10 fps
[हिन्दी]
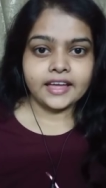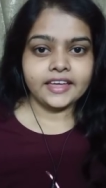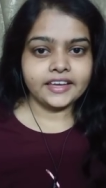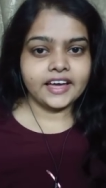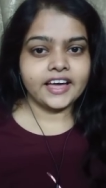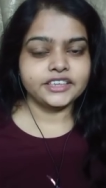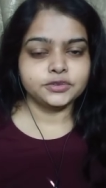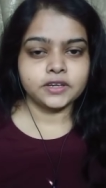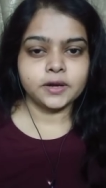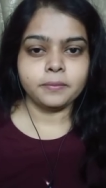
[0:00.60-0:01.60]
Hey guys,
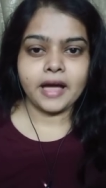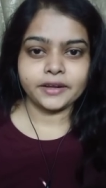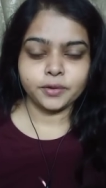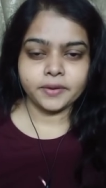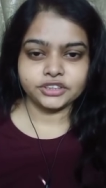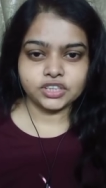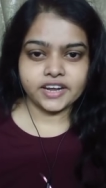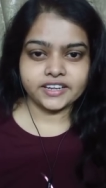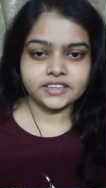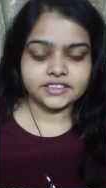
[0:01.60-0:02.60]
welcome back to my
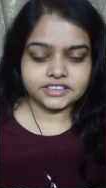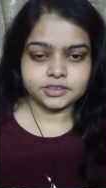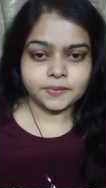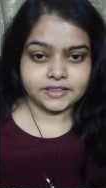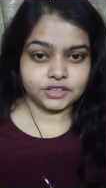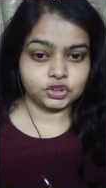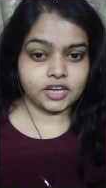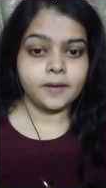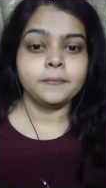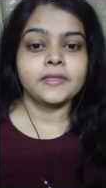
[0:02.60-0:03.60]
channel. This is
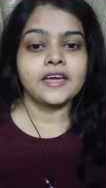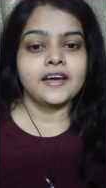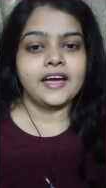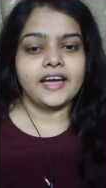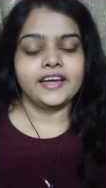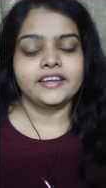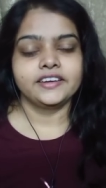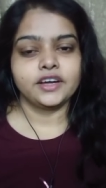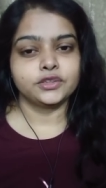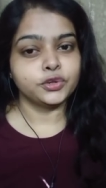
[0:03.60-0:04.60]
Pratiksha
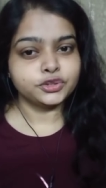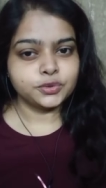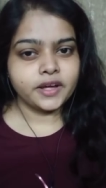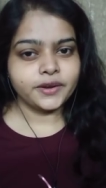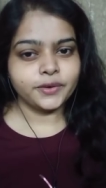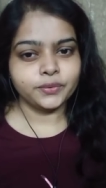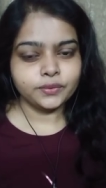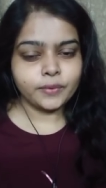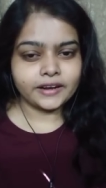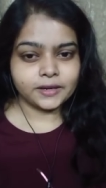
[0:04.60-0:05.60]
and uh, those who are new,
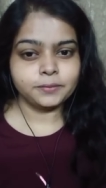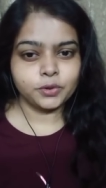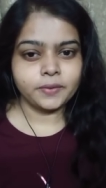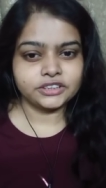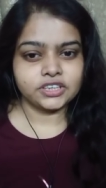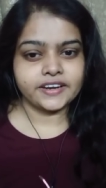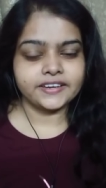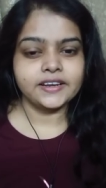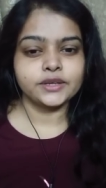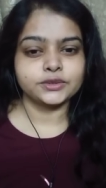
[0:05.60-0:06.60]
welcome to my
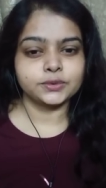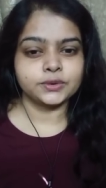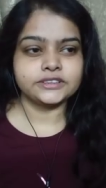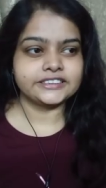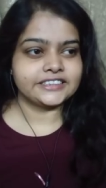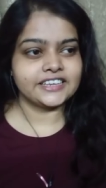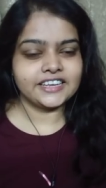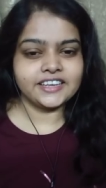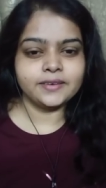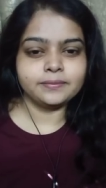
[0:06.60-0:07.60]
channel. So जैसे
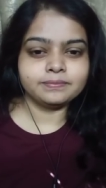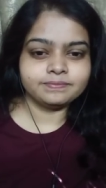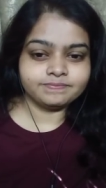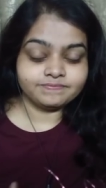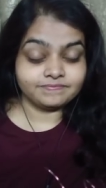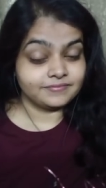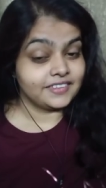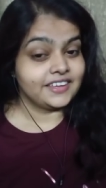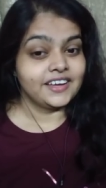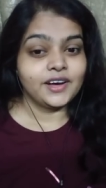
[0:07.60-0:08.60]
कि
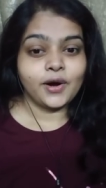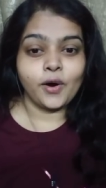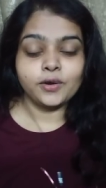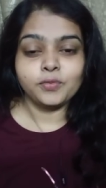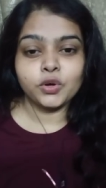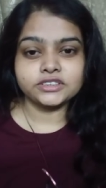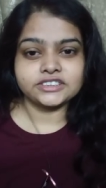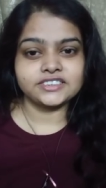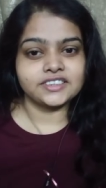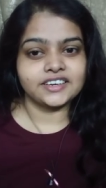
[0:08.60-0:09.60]

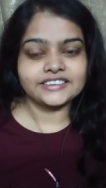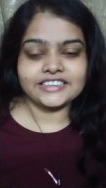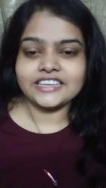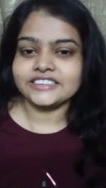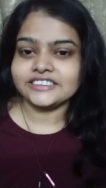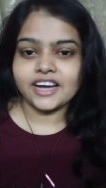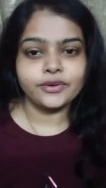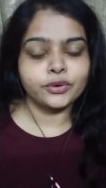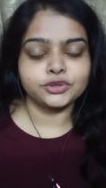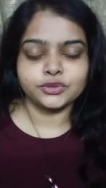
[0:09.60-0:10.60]
ऑलमोस्ट uh, तीन साल
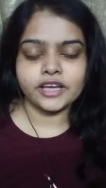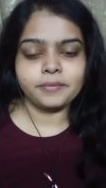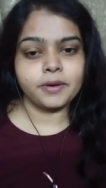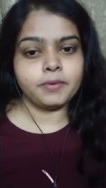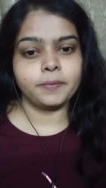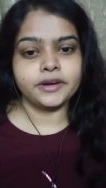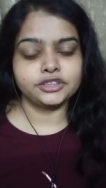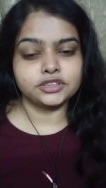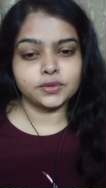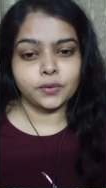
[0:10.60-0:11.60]
हो चुके हैं मेरे
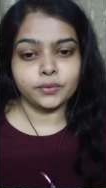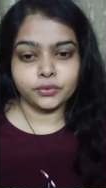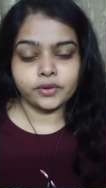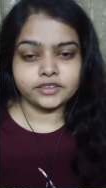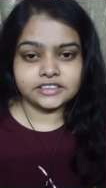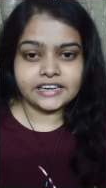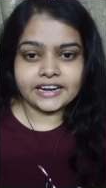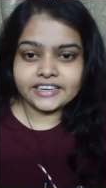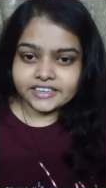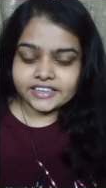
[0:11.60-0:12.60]
प्रिपरेशन को
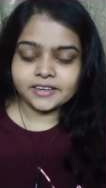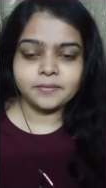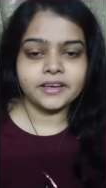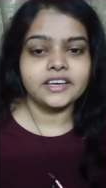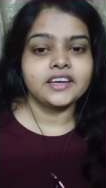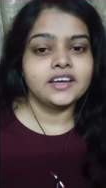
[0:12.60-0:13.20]
2019 में